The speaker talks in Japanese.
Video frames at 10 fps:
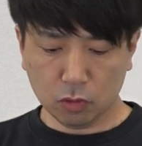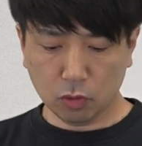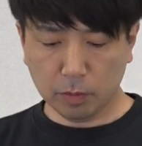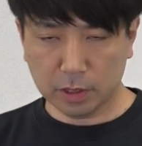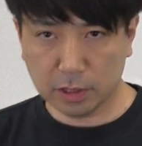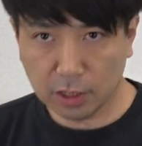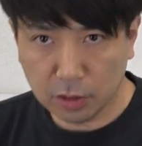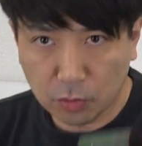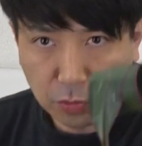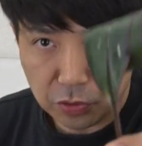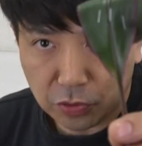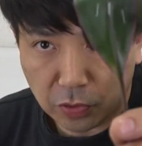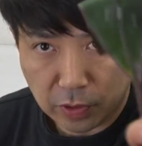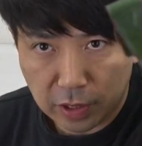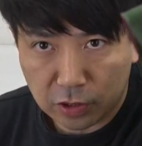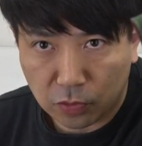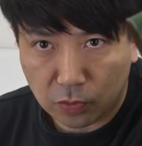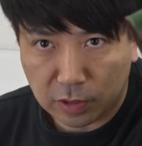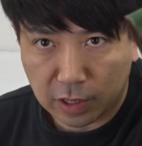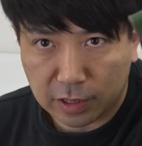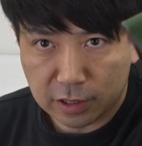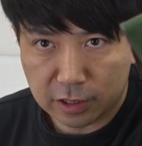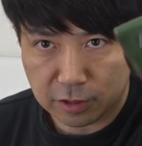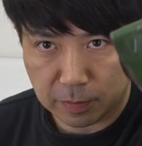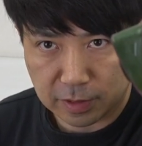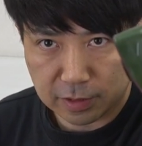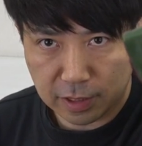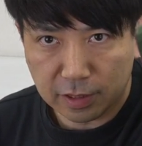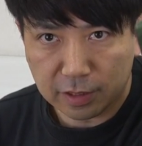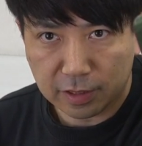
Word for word: 留めてこういうような状態にしますね。